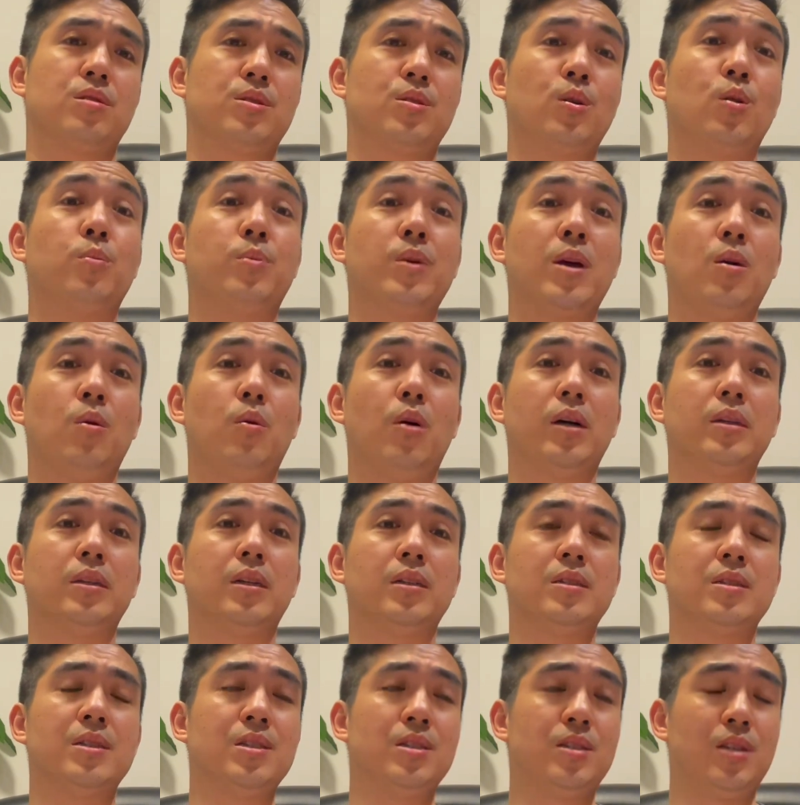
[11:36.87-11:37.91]
有变化的。
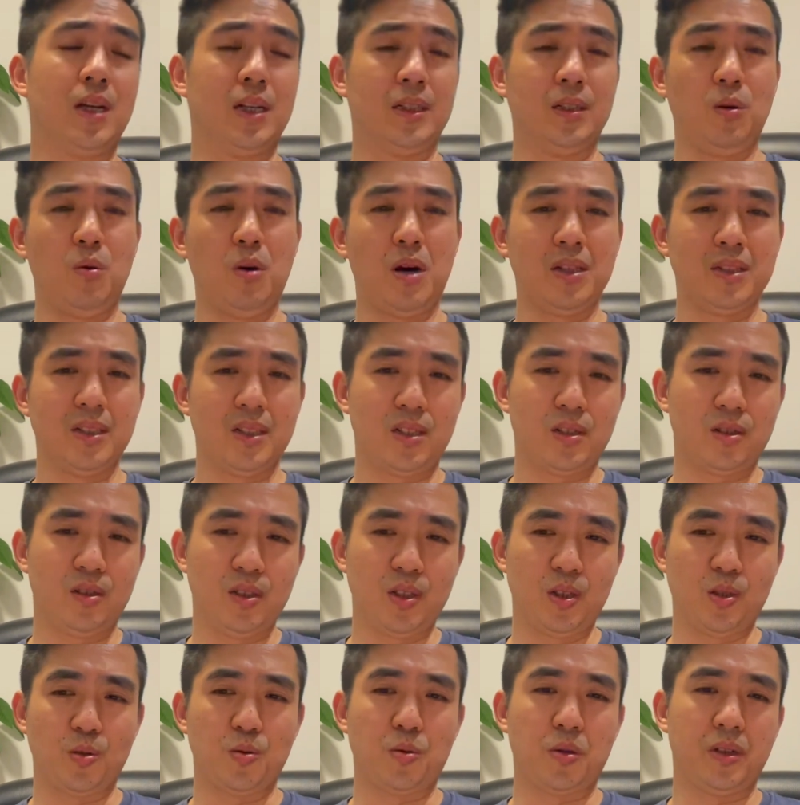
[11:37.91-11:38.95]
以前的话呢，其实你
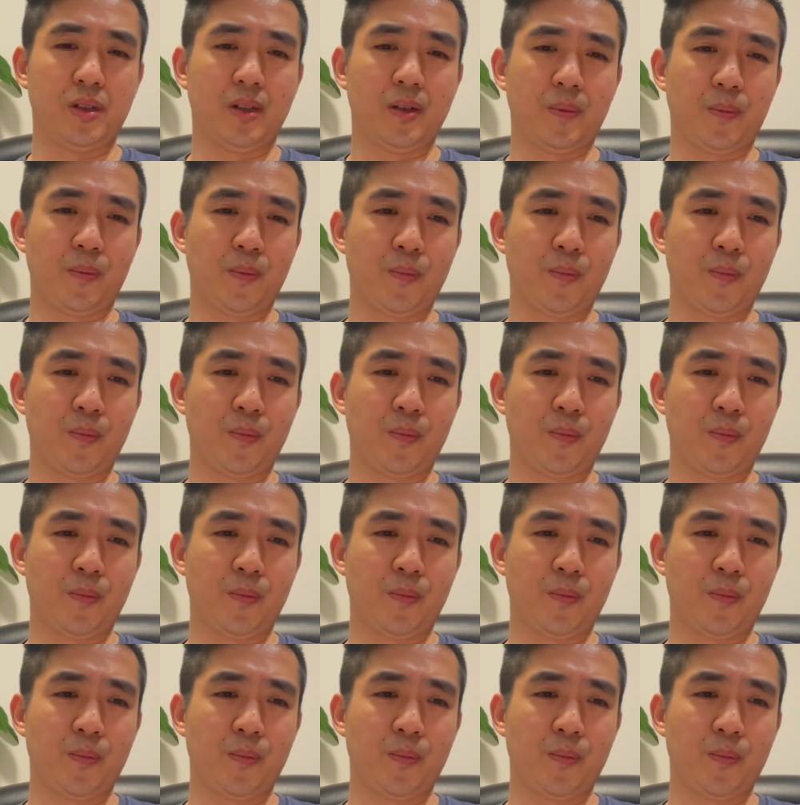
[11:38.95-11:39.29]
就觉得